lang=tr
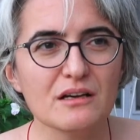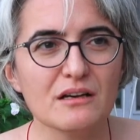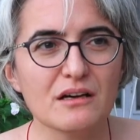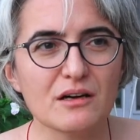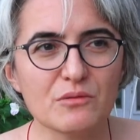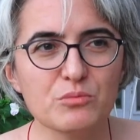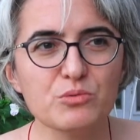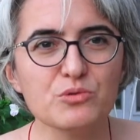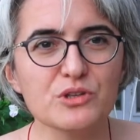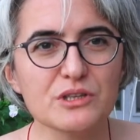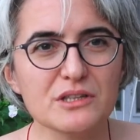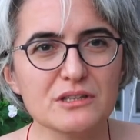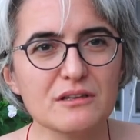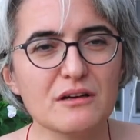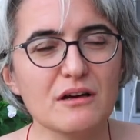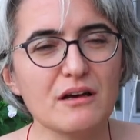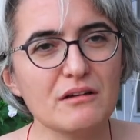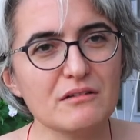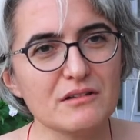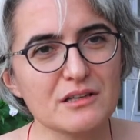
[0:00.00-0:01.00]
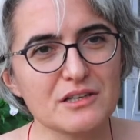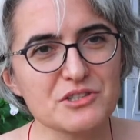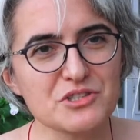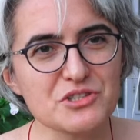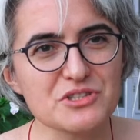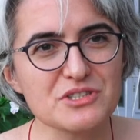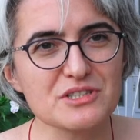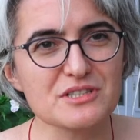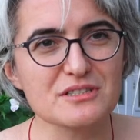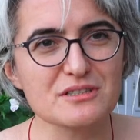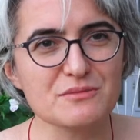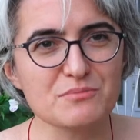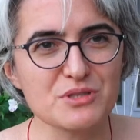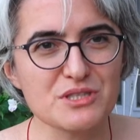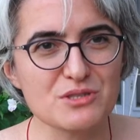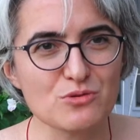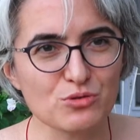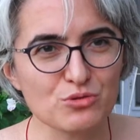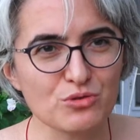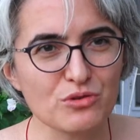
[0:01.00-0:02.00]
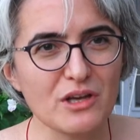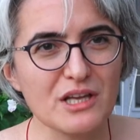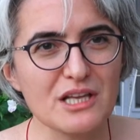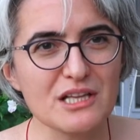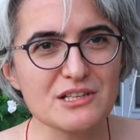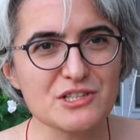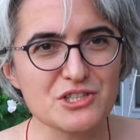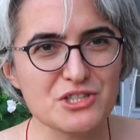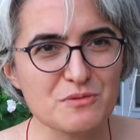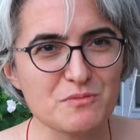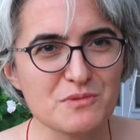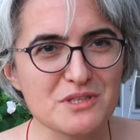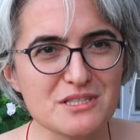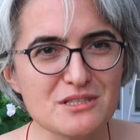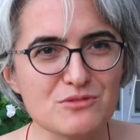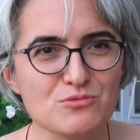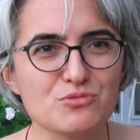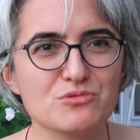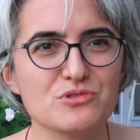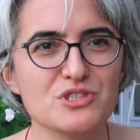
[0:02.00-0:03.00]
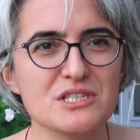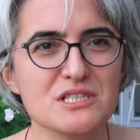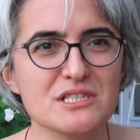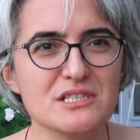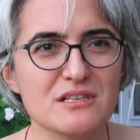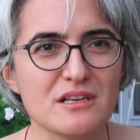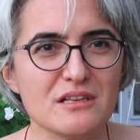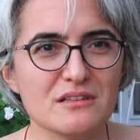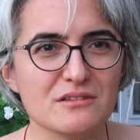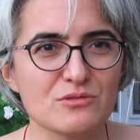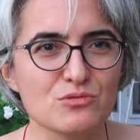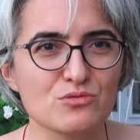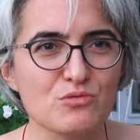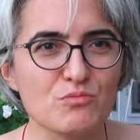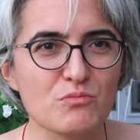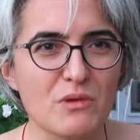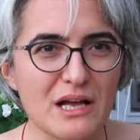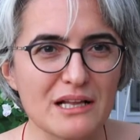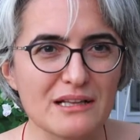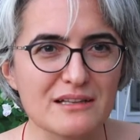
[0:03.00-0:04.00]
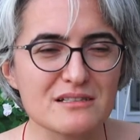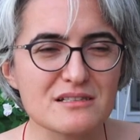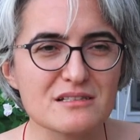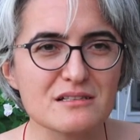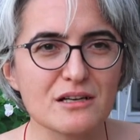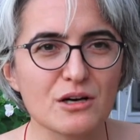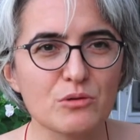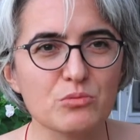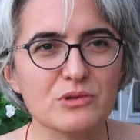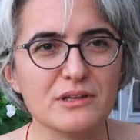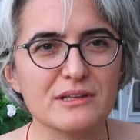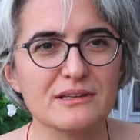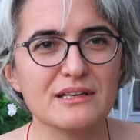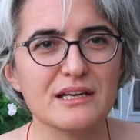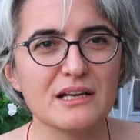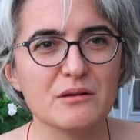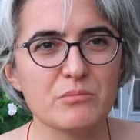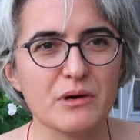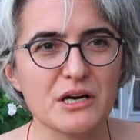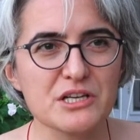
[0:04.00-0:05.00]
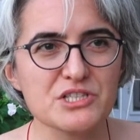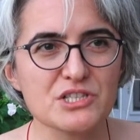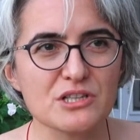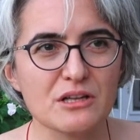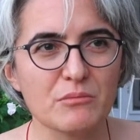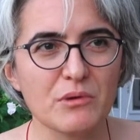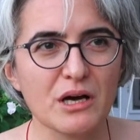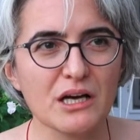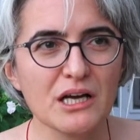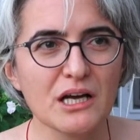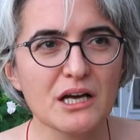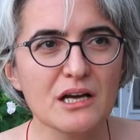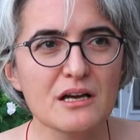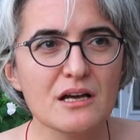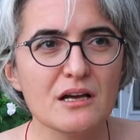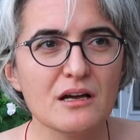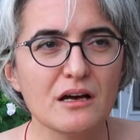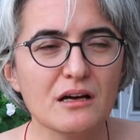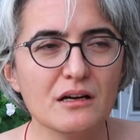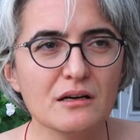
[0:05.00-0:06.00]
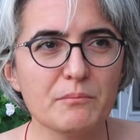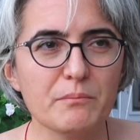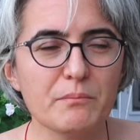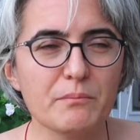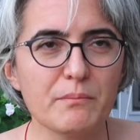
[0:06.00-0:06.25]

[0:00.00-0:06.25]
Ee, bu yılda açıkçası biz onu ilk işimiz cinsiyet tutum belgesini kabul ederek başlamak. Ha,